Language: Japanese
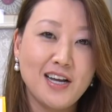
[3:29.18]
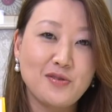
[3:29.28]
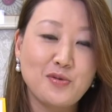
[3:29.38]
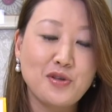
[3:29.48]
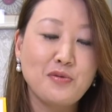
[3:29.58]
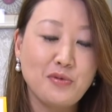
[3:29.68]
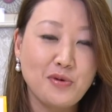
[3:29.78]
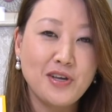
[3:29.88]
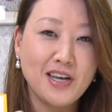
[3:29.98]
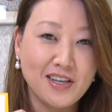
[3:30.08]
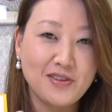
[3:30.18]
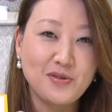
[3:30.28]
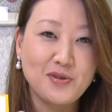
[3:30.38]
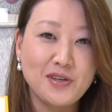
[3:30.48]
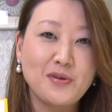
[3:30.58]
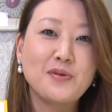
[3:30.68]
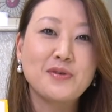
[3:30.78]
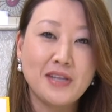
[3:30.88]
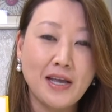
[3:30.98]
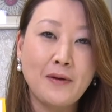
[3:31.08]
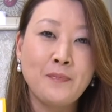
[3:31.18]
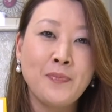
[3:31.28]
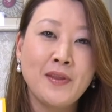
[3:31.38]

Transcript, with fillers: あのとても嫌だっていう人が多くて